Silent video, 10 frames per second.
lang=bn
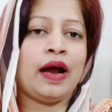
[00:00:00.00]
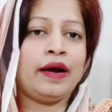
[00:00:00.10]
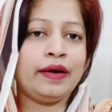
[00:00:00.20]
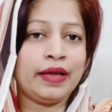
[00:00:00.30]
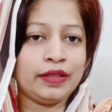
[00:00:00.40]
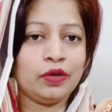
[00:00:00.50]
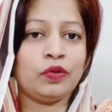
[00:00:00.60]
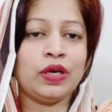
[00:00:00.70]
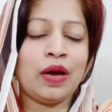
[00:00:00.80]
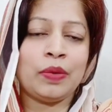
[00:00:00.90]
আর এতে
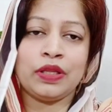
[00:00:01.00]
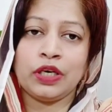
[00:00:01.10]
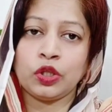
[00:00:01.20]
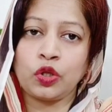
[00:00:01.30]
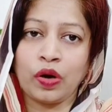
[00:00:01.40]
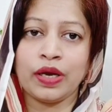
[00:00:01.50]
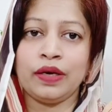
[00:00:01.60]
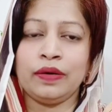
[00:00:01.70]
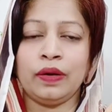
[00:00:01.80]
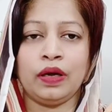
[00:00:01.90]
করে আমাদের
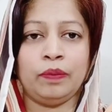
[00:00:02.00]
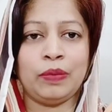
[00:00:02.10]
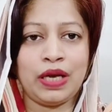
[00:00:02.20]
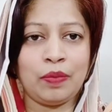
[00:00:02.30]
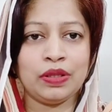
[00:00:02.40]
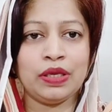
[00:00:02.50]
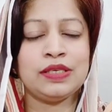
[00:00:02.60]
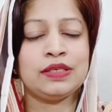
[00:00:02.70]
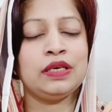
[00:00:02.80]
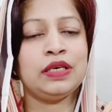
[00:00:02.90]
ত্বকের মানে আমাদের
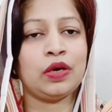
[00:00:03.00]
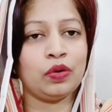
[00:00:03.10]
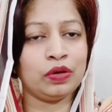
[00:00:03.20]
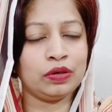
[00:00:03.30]
স্কিনটা